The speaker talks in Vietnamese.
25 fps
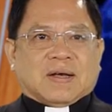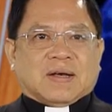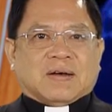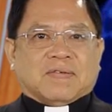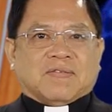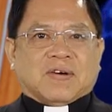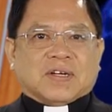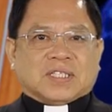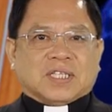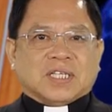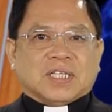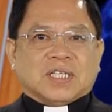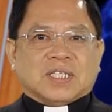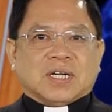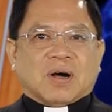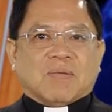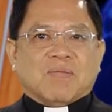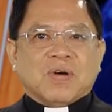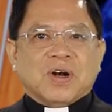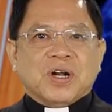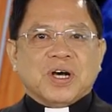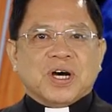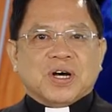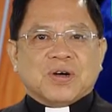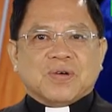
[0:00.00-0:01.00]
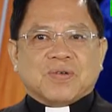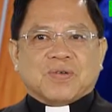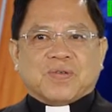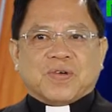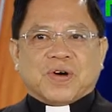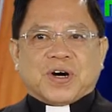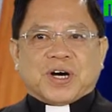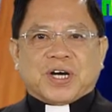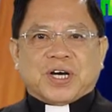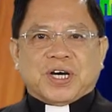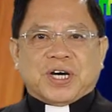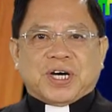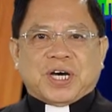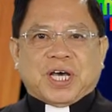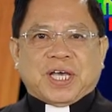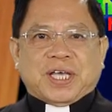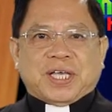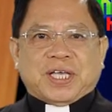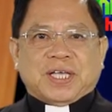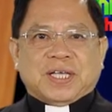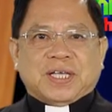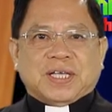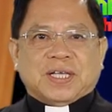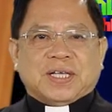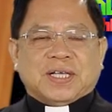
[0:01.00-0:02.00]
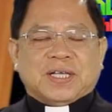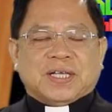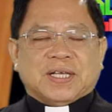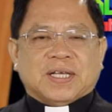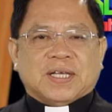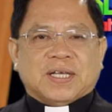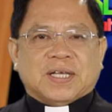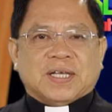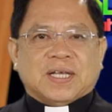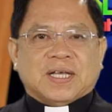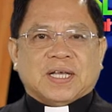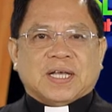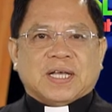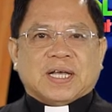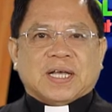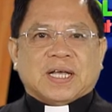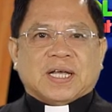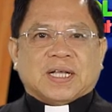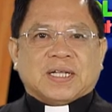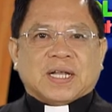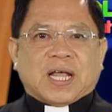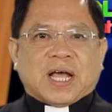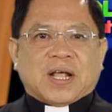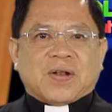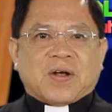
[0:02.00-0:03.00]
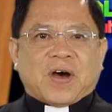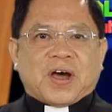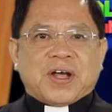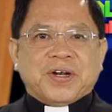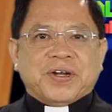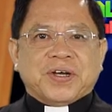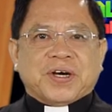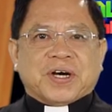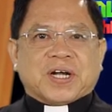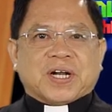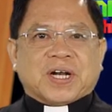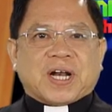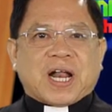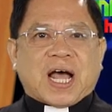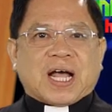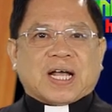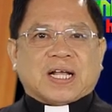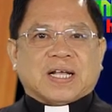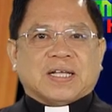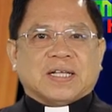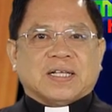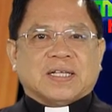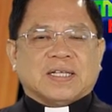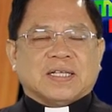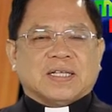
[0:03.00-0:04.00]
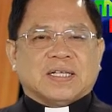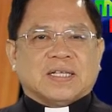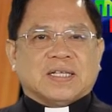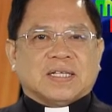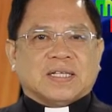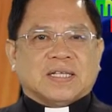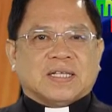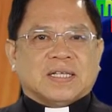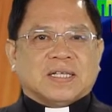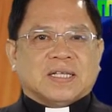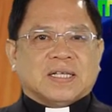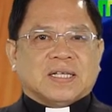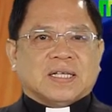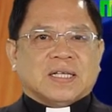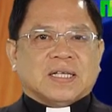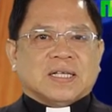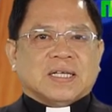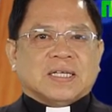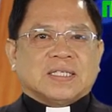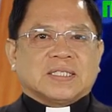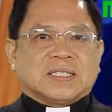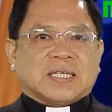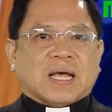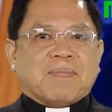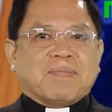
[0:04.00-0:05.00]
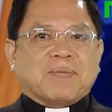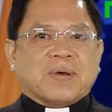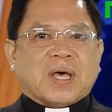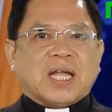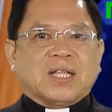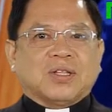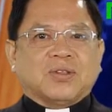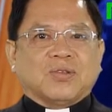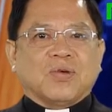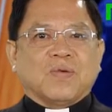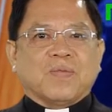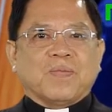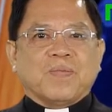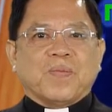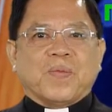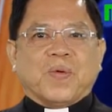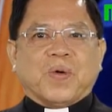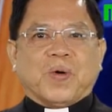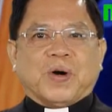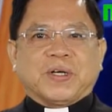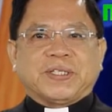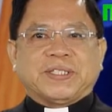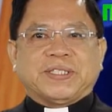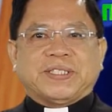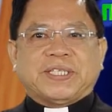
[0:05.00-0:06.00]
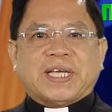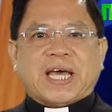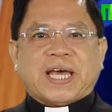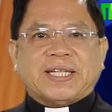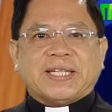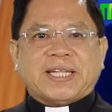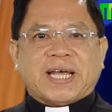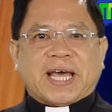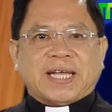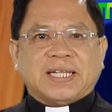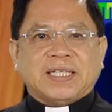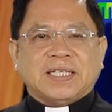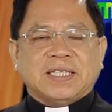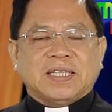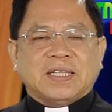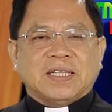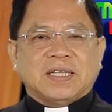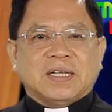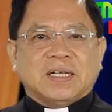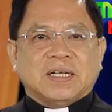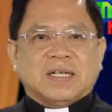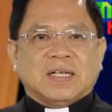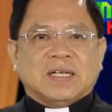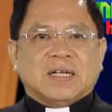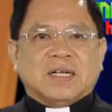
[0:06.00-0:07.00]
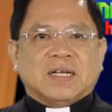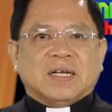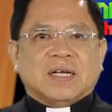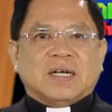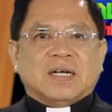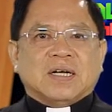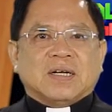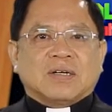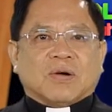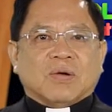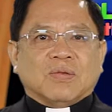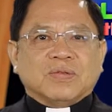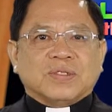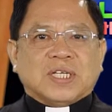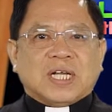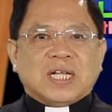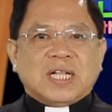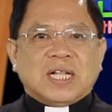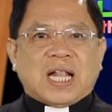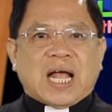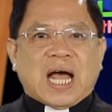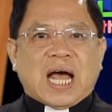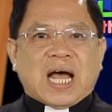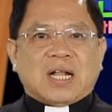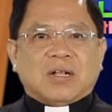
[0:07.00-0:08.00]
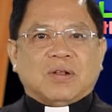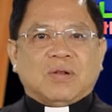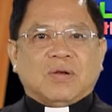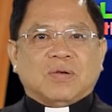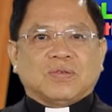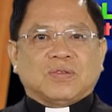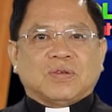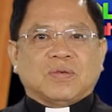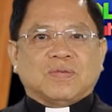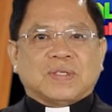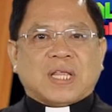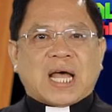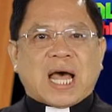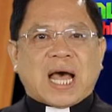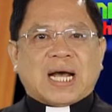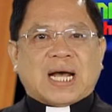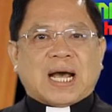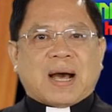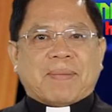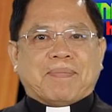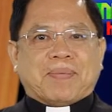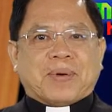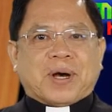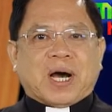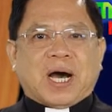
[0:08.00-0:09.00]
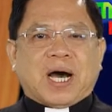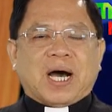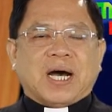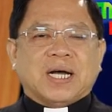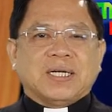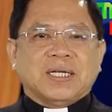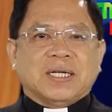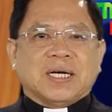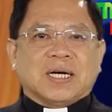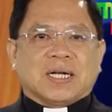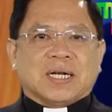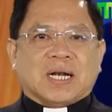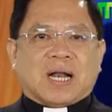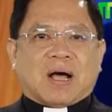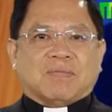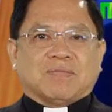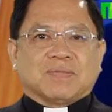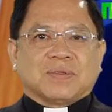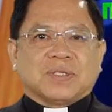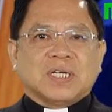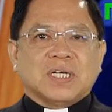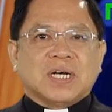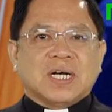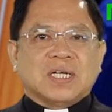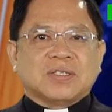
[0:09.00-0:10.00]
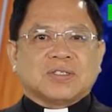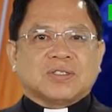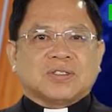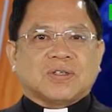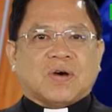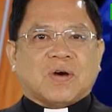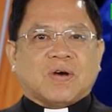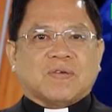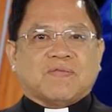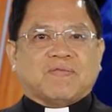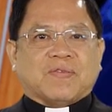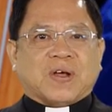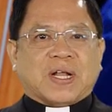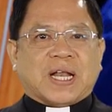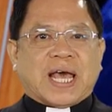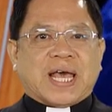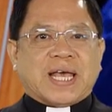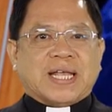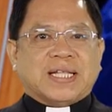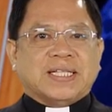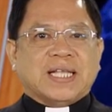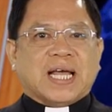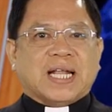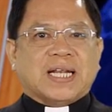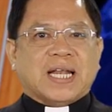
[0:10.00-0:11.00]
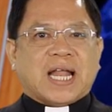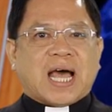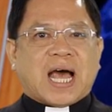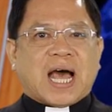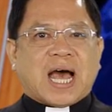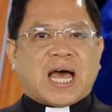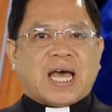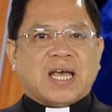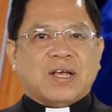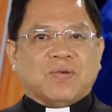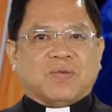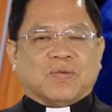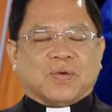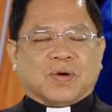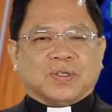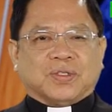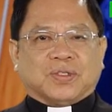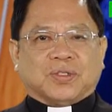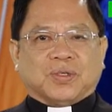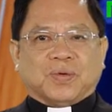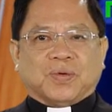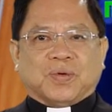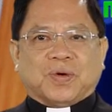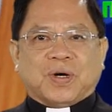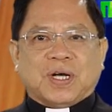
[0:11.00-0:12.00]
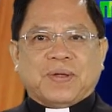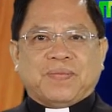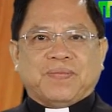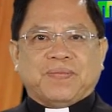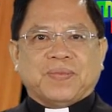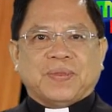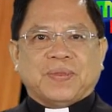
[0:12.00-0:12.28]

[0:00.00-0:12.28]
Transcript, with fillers: và sự rộng lượng của người để nói được rằng sắp kết thúc mùa chay thánh cũng chính là lúc chúng ta gặp gỡ được lòng thương xót và đầy nhân ái của Chúa.